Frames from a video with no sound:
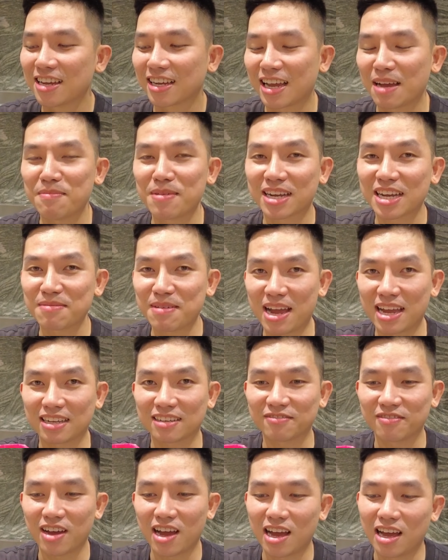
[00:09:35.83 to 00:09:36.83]
Cảm ơn các
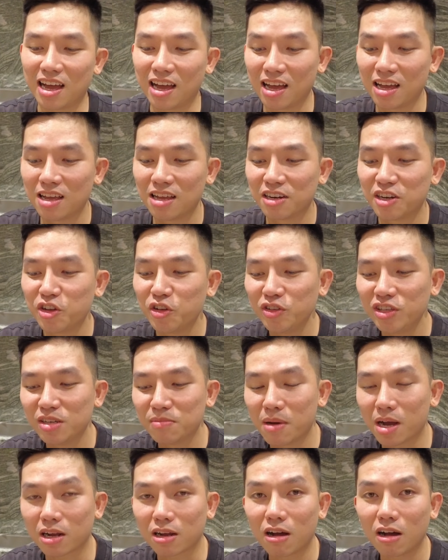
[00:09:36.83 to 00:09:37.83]
bạn, và nếu như
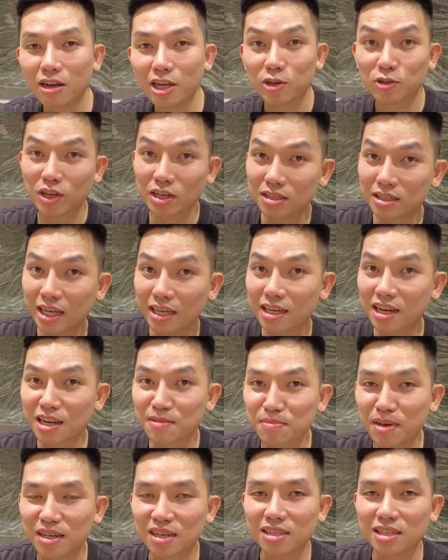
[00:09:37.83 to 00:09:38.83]
mà có yêu thích cái
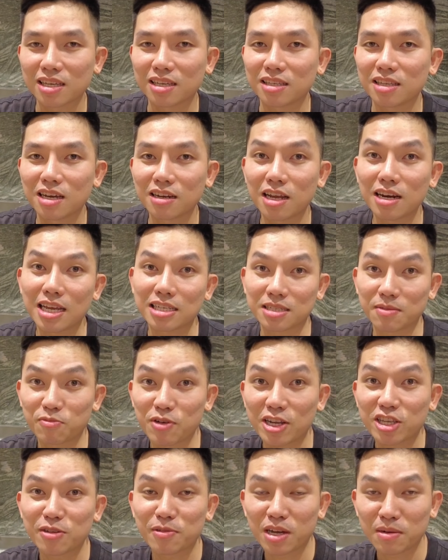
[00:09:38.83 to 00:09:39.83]
kênh mình thì nhớ để lại
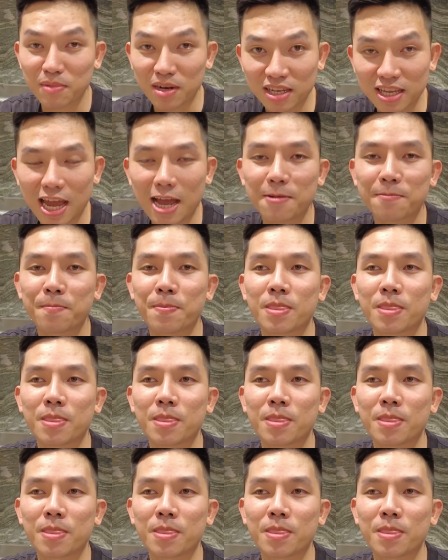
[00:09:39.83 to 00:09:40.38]
subscribe cho kênh mình nha.